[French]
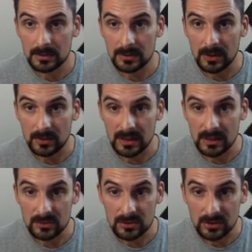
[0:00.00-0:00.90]
on va revenir
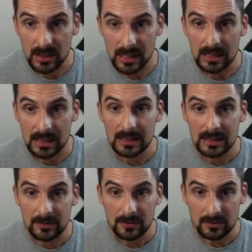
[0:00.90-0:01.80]
juste là.
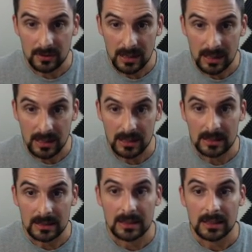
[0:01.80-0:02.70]
Voilà.
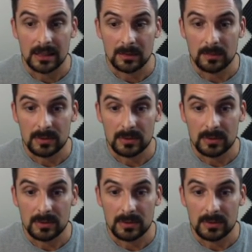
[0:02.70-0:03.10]
Hop,